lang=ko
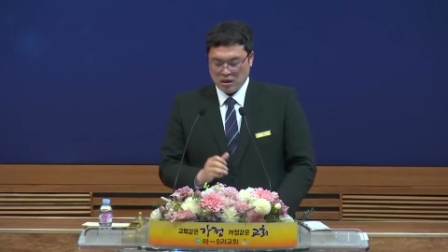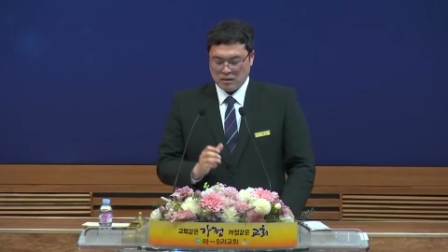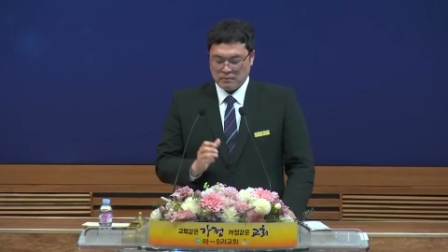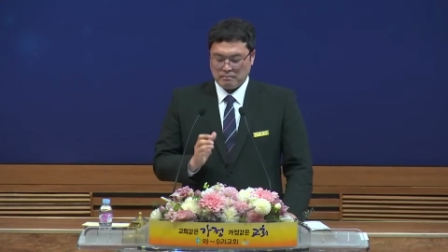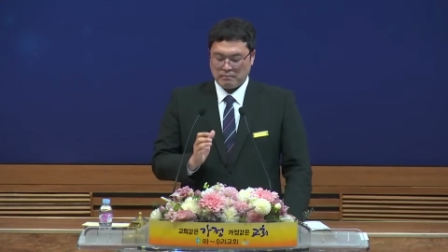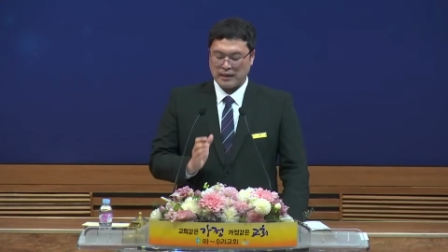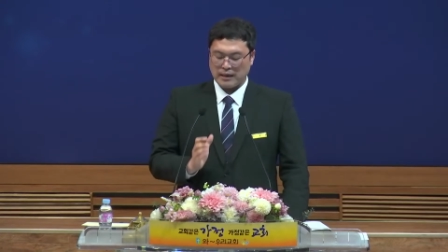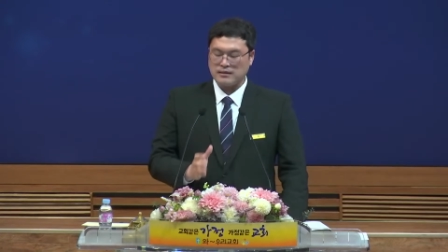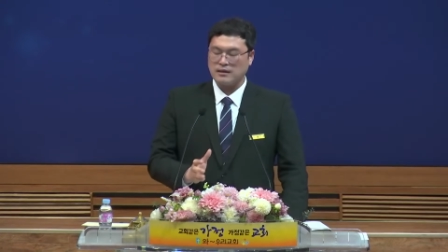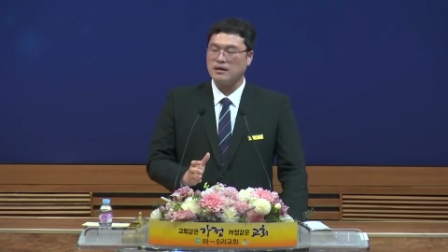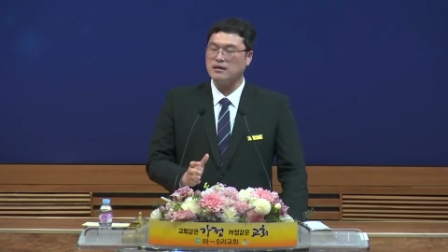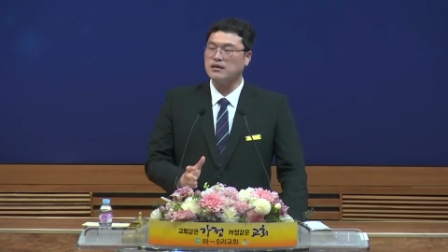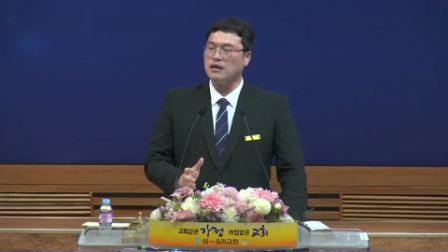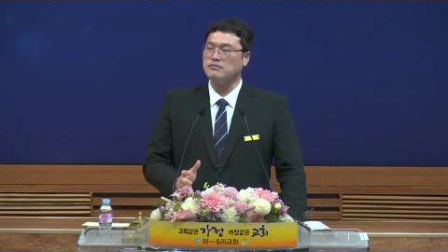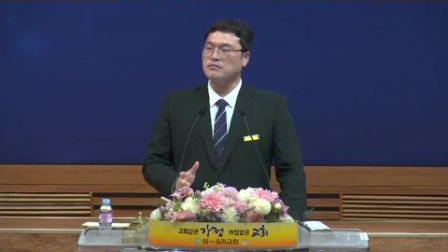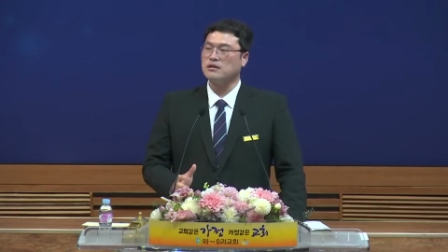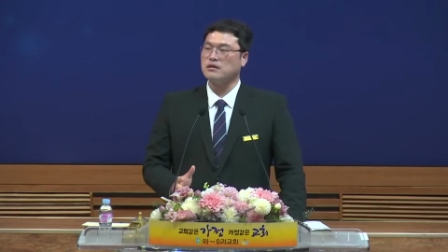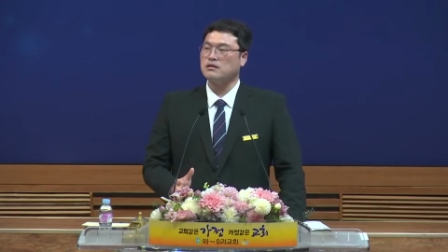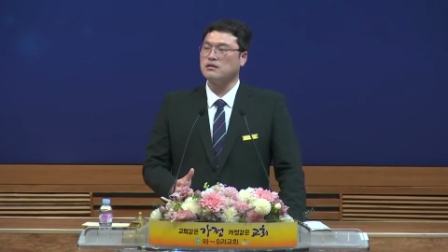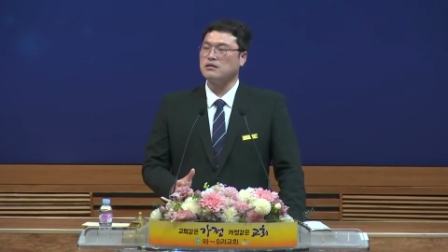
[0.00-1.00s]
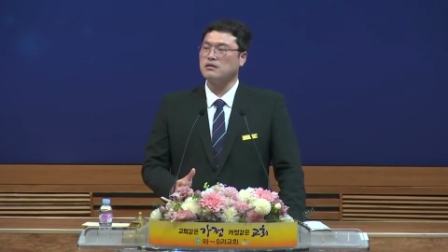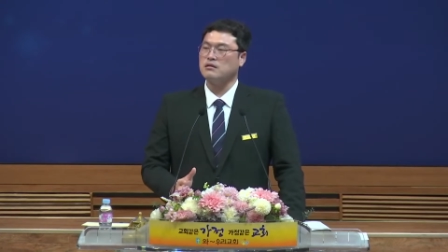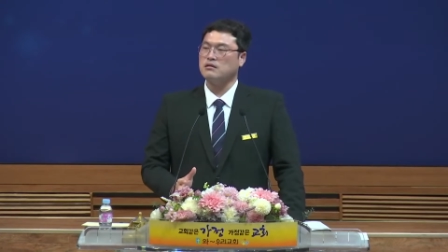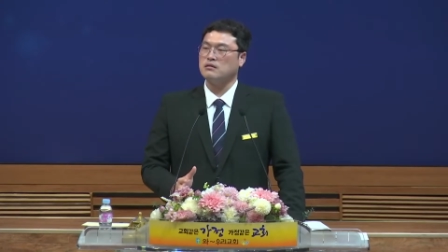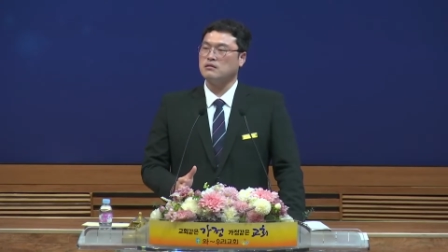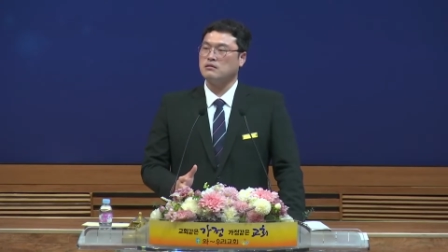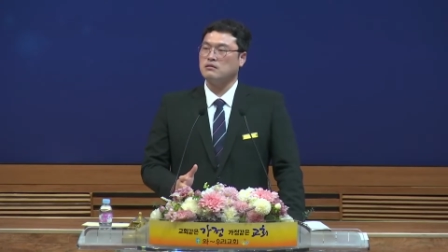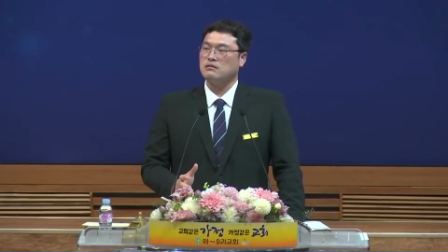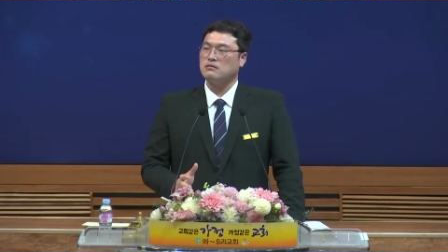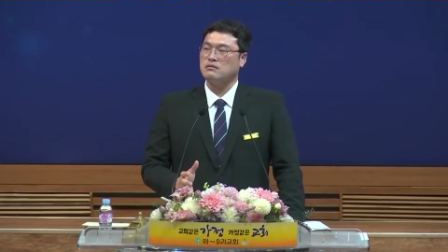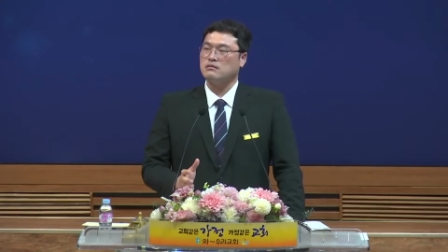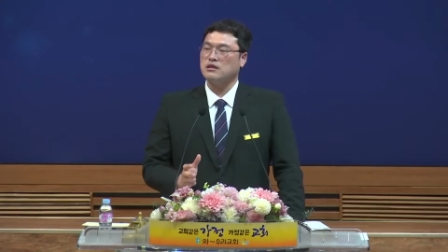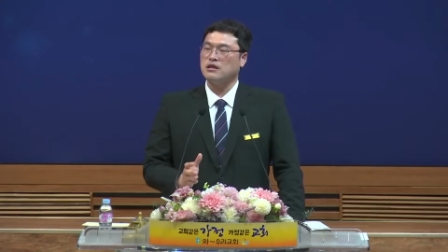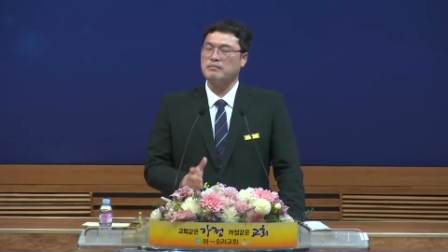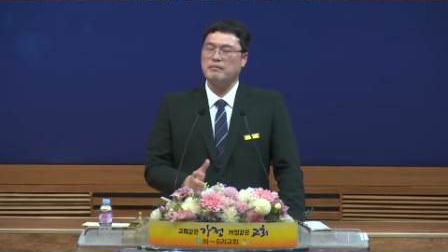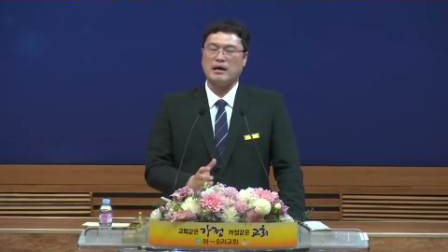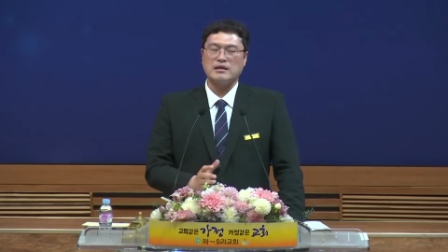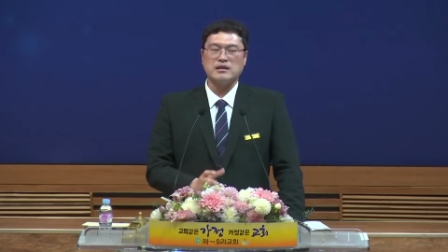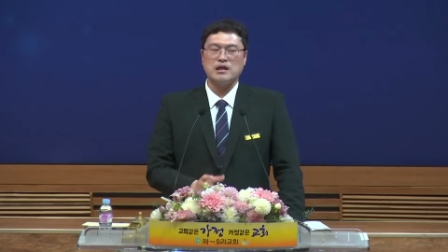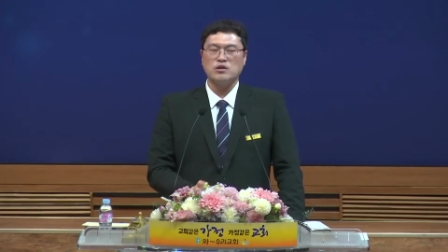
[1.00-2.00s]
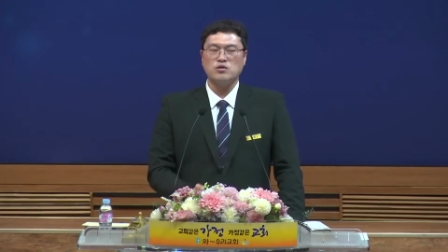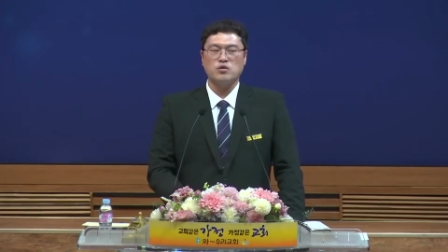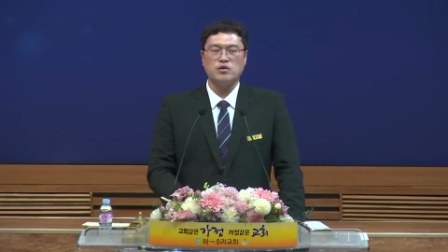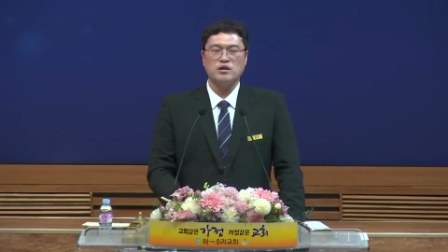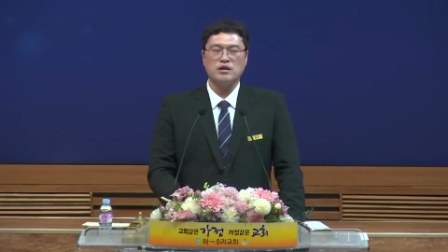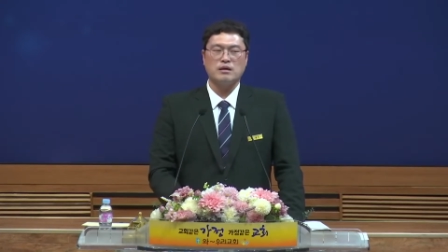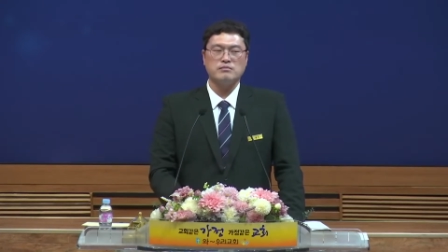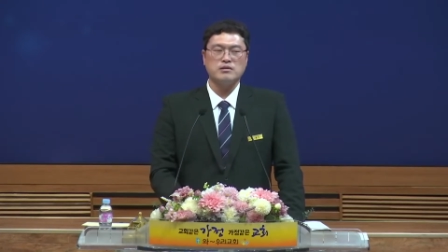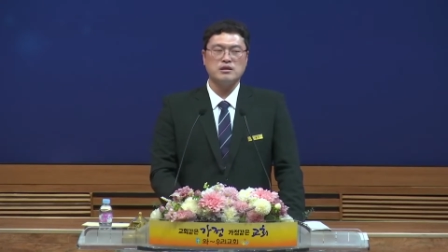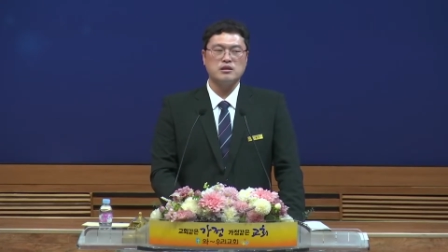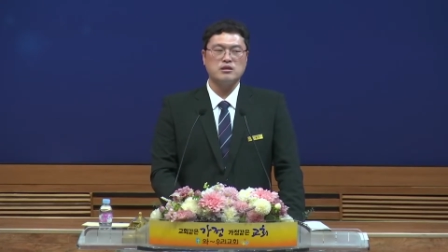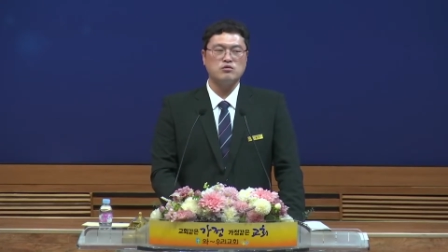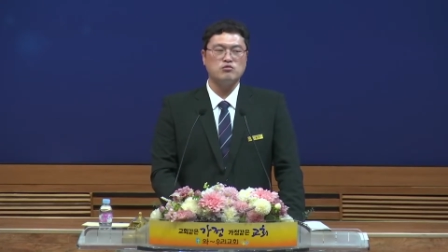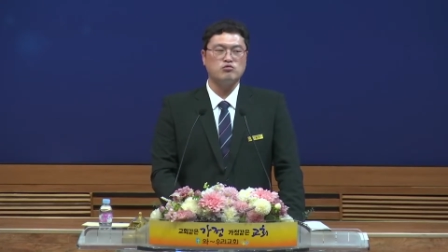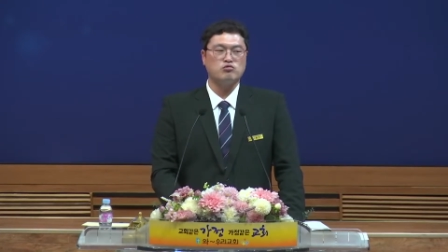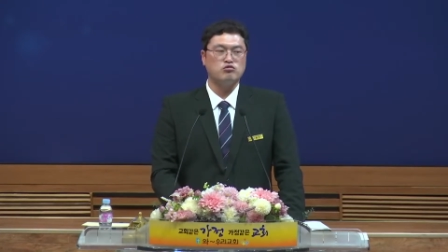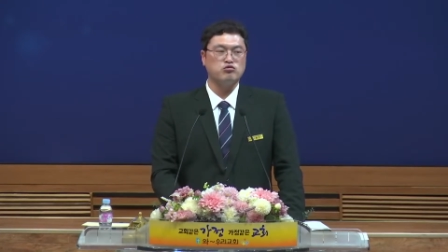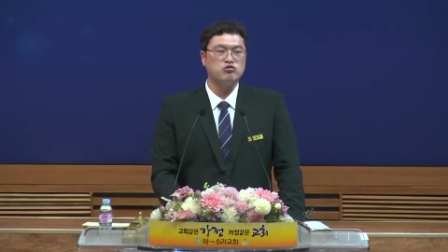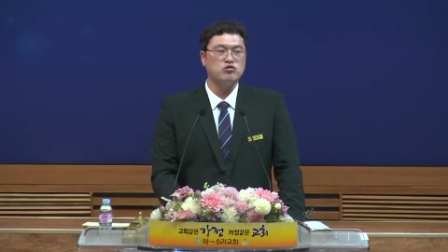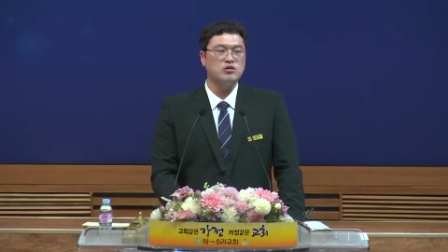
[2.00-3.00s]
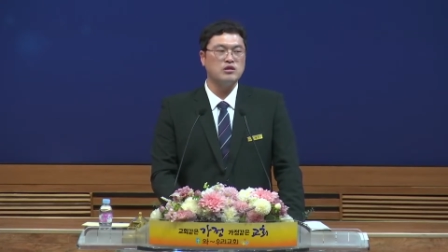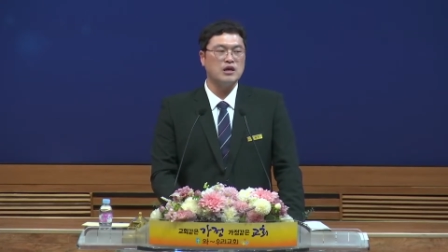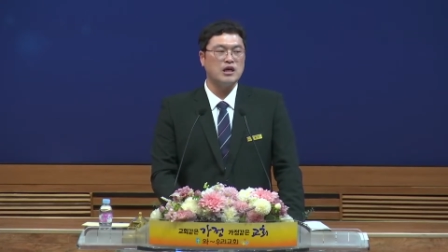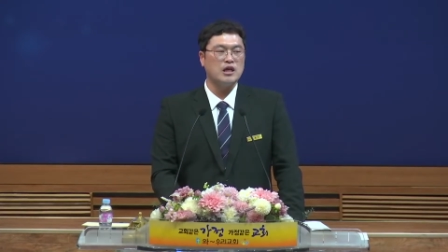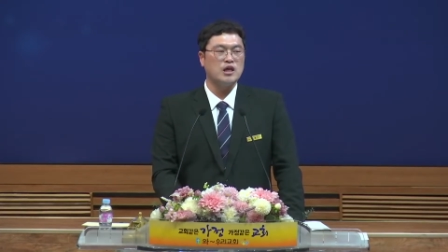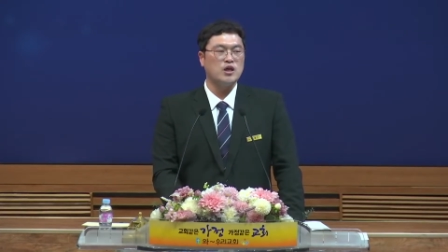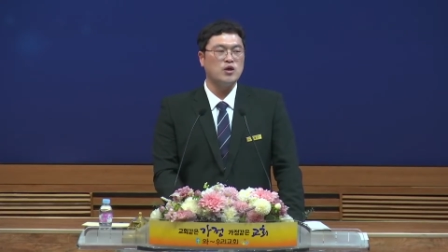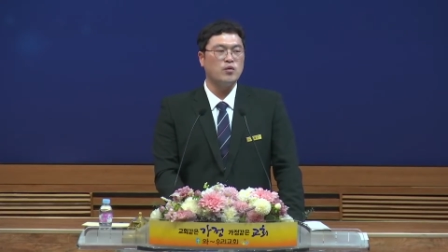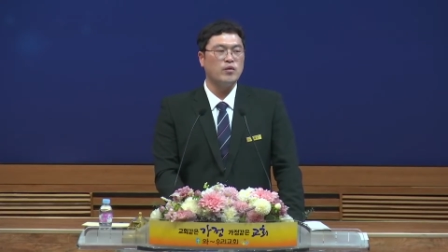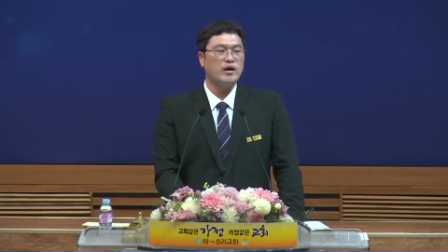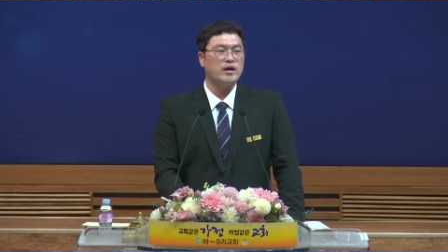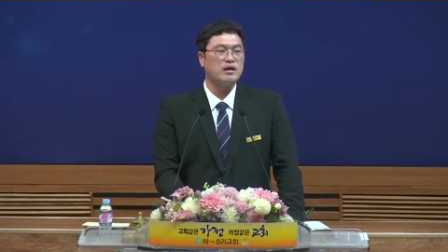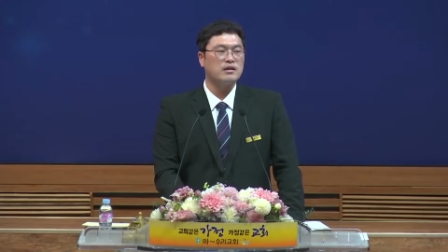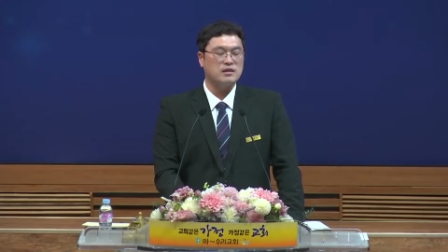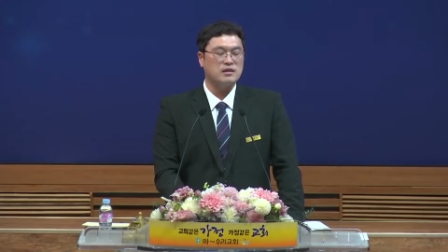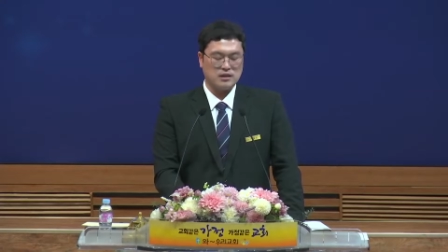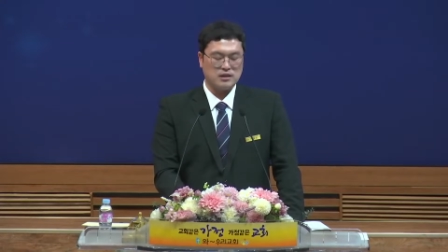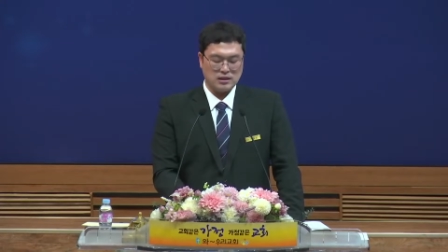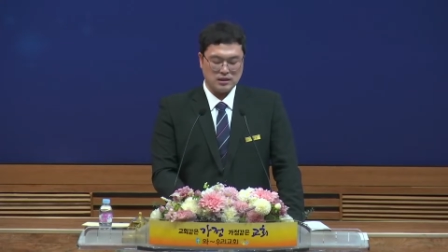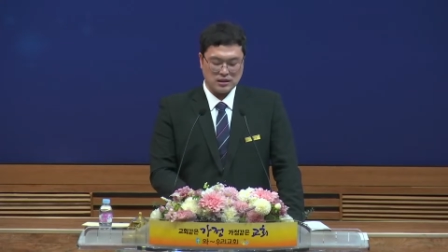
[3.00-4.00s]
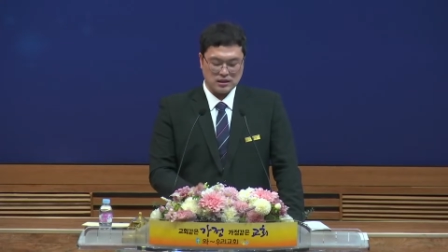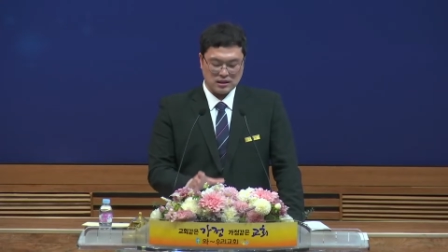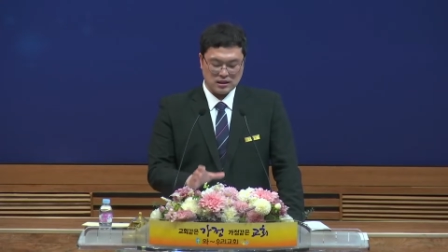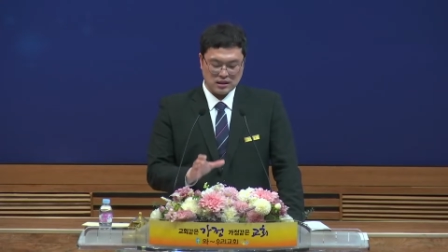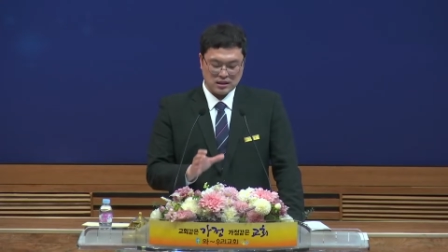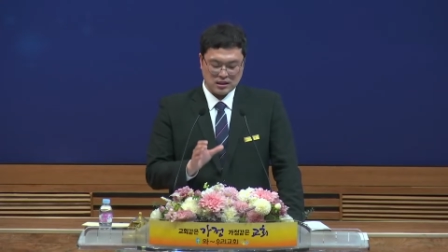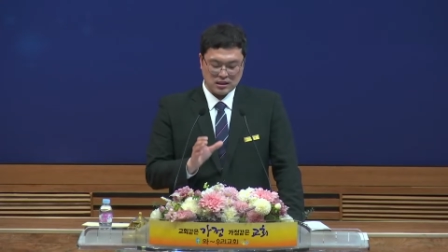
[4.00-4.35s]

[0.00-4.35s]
마사이 남자들은 이 마사이족의 남자들은 누구나 이와 같은